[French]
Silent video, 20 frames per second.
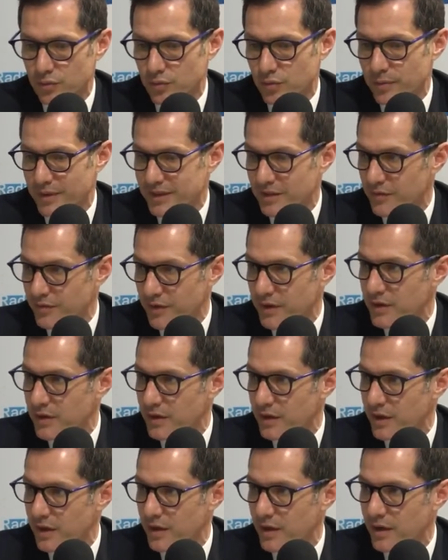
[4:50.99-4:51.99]
mettre
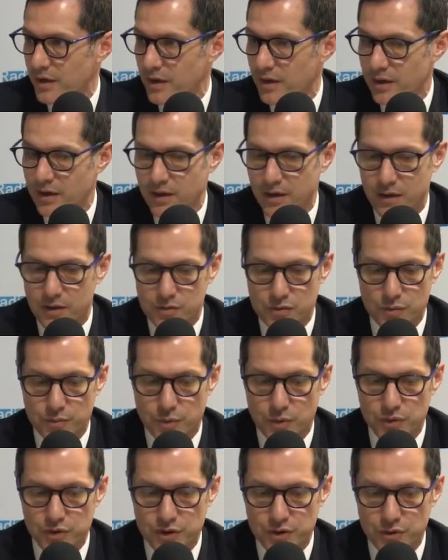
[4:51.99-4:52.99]
fin à ce
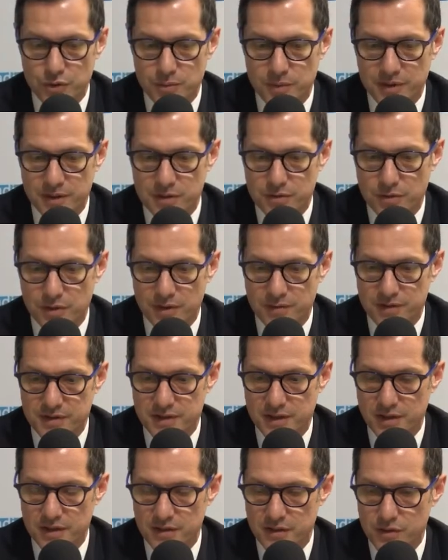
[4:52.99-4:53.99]
projet d'augmentation de la
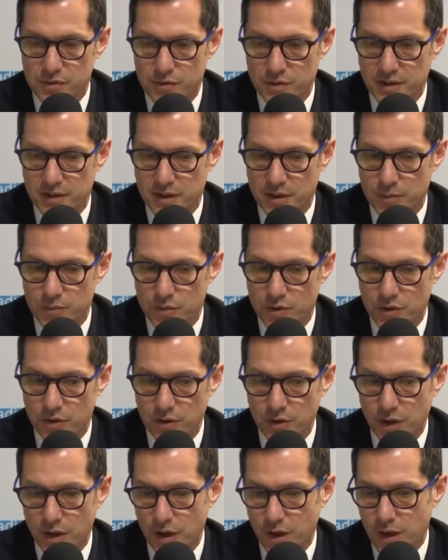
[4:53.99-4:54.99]
fiscalité sur les carburants,